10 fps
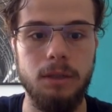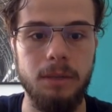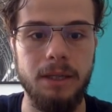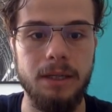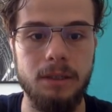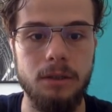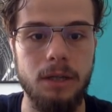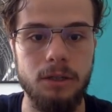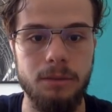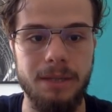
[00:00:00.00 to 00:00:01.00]
moje teksty. Tutaj
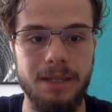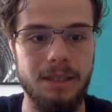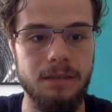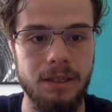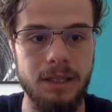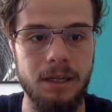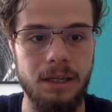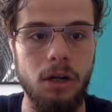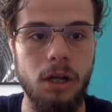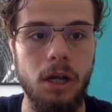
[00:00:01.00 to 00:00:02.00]
są teksty 2.0,
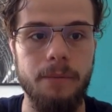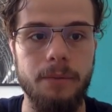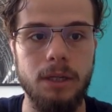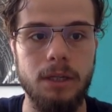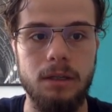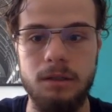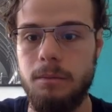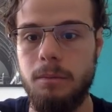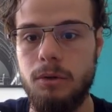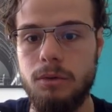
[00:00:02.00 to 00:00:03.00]
tutaj są
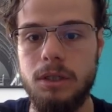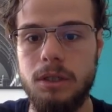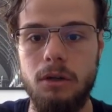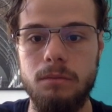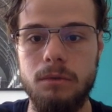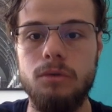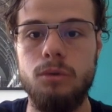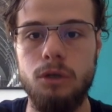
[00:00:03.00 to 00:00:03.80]
bonusy, no dużo